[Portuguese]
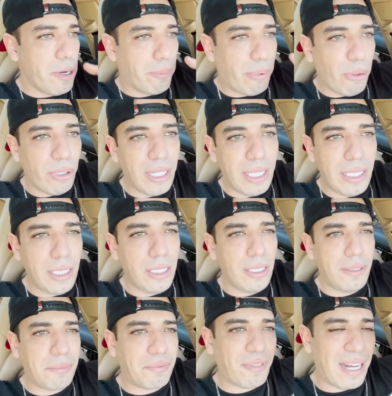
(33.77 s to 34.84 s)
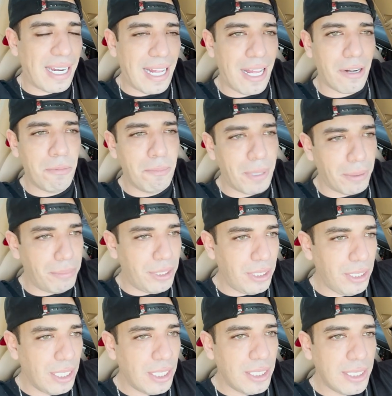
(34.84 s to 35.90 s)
Porém, falaram para mim